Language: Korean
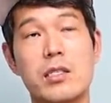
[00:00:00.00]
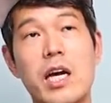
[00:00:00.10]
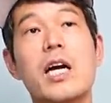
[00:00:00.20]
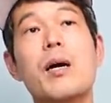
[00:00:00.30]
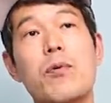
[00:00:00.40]

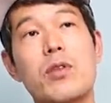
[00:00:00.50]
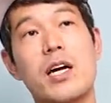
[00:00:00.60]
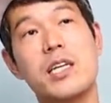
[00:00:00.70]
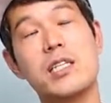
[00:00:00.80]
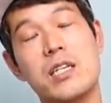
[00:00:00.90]

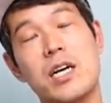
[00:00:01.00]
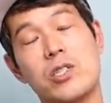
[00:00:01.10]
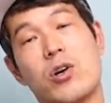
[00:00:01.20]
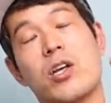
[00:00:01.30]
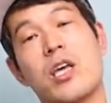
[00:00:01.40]
생각보다 리스크가
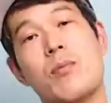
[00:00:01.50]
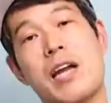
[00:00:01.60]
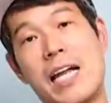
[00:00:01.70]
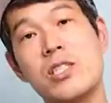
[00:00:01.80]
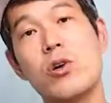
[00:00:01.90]
적기
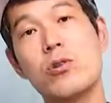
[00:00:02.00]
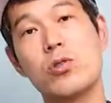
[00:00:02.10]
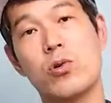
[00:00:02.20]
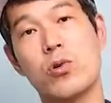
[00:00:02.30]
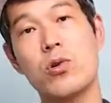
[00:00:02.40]
때문에
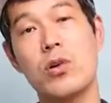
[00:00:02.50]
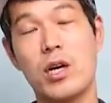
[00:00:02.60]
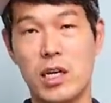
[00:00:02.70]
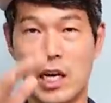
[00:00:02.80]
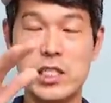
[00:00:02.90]
안정적으로
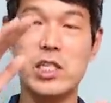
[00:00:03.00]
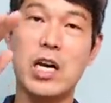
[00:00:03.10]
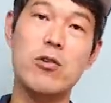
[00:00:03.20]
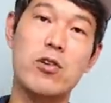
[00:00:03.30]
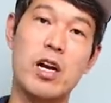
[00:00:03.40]

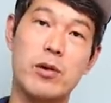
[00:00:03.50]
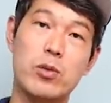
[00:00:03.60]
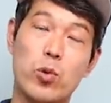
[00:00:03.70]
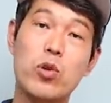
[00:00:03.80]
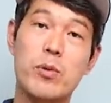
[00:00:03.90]
캐시카우를
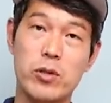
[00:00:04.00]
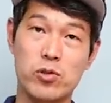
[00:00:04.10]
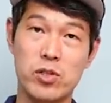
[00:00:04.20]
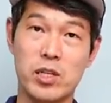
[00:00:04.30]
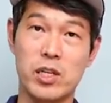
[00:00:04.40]
내면서 돈을 벌
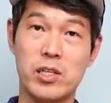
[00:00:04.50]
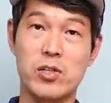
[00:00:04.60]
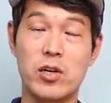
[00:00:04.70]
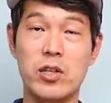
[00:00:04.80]
수 있는 일이 있어요.